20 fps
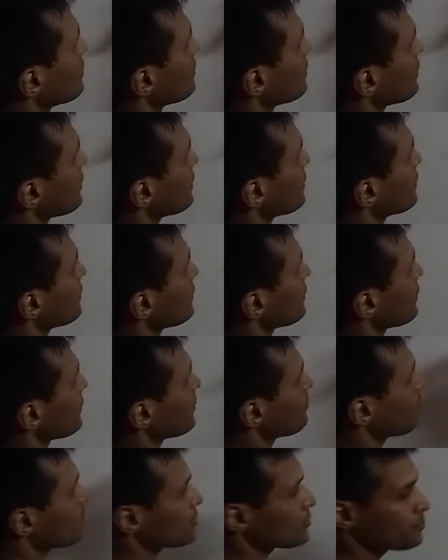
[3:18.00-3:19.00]
ठीक है ए
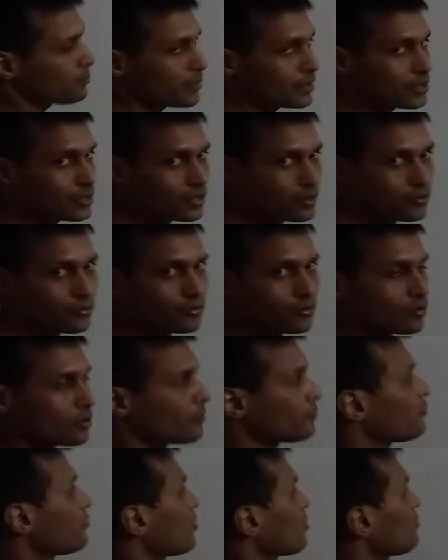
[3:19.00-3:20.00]
प्लस बी का
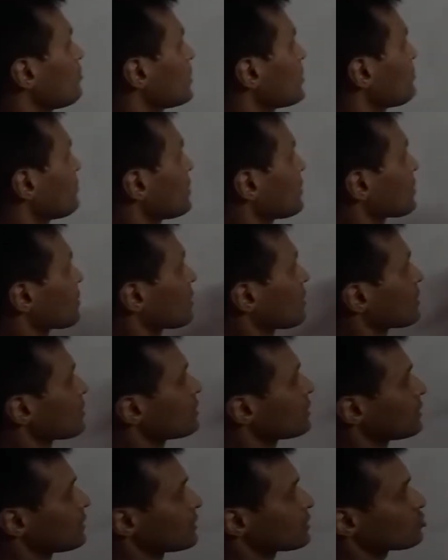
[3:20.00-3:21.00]
फॉर्मेट में लग रहा
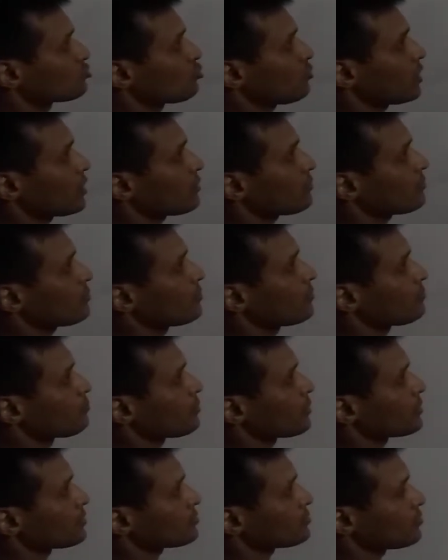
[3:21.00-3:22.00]
है ए स्क्वायर
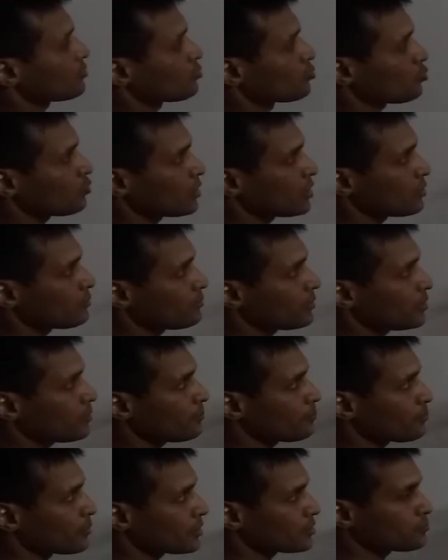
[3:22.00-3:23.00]
प्लस टू ए बी
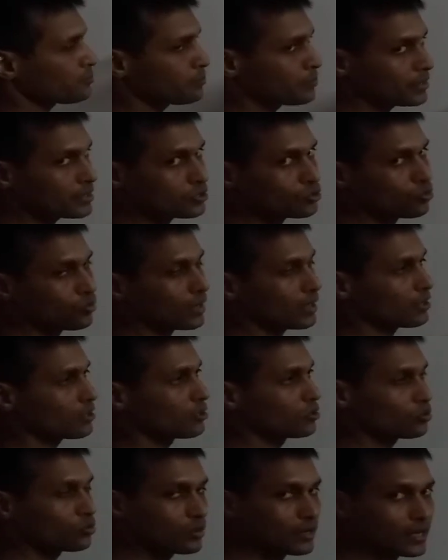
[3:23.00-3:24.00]
प्लस बी स्क्वायर
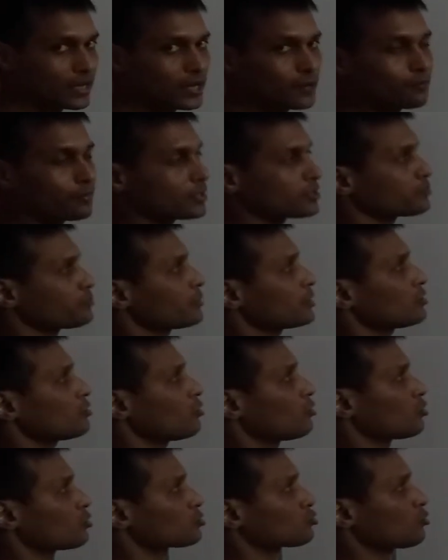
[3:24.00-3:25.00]
तो ए प्लस बी तो
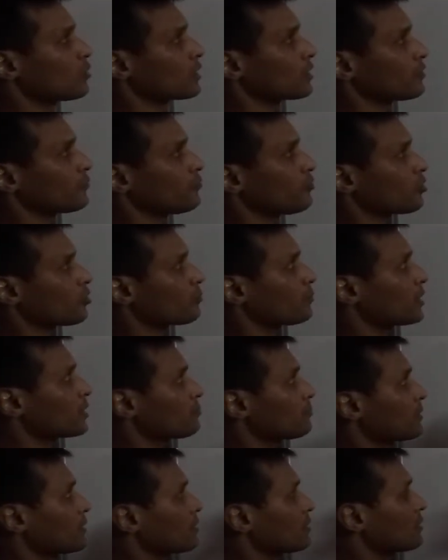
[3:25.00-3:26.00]
होल स्क्वायर के फॉर्मेट
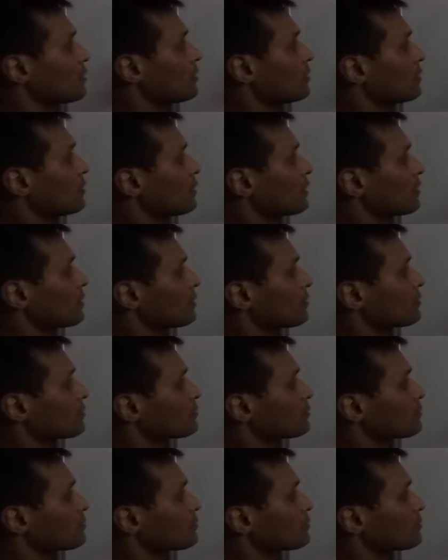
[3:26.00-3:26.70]
में है ठीक है